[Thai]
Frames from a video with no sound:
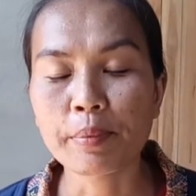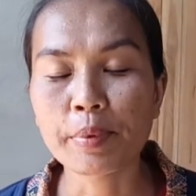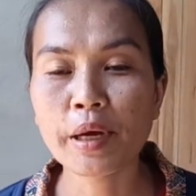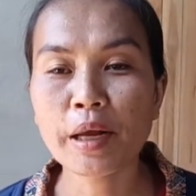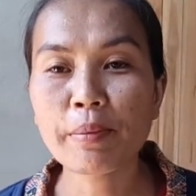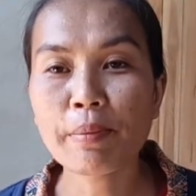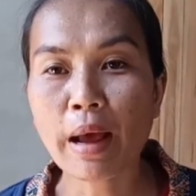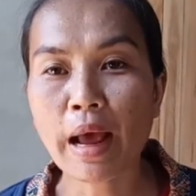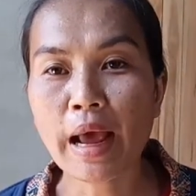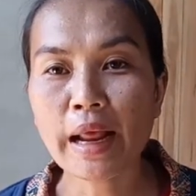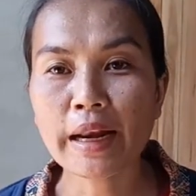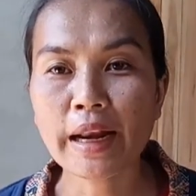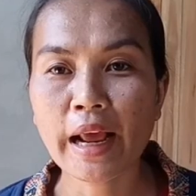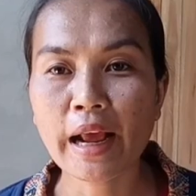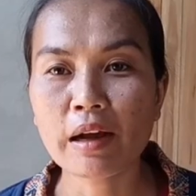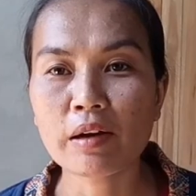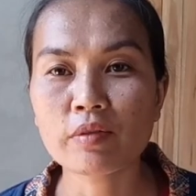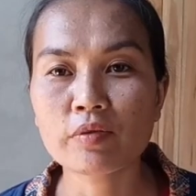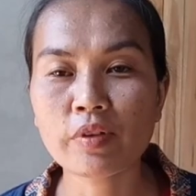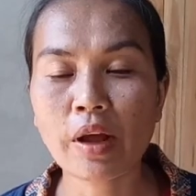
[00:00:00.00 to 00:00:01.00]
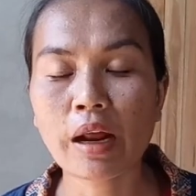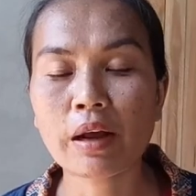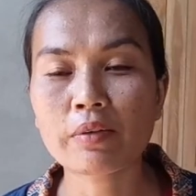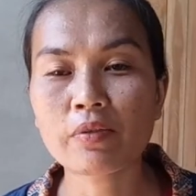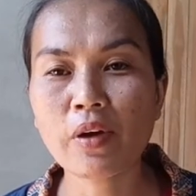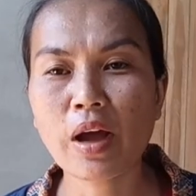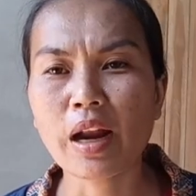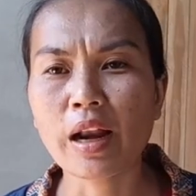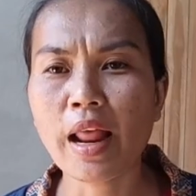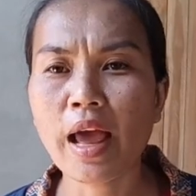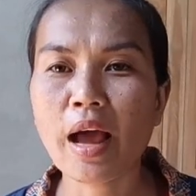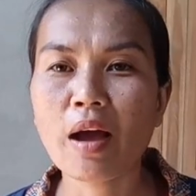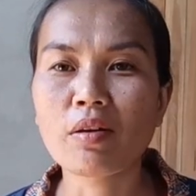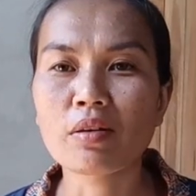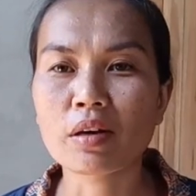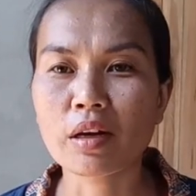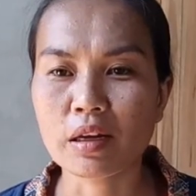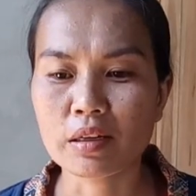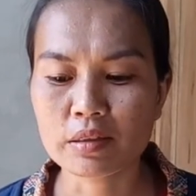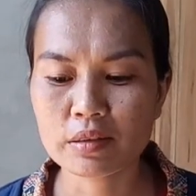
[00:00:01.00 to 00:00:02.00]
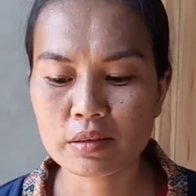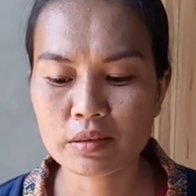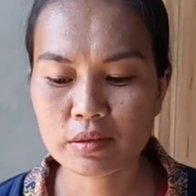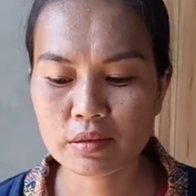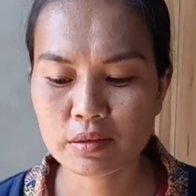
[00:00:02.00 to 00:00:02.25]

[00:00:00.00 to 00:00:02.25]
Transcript: เพื่อนบ้านทางฟังฝั่งลาวก็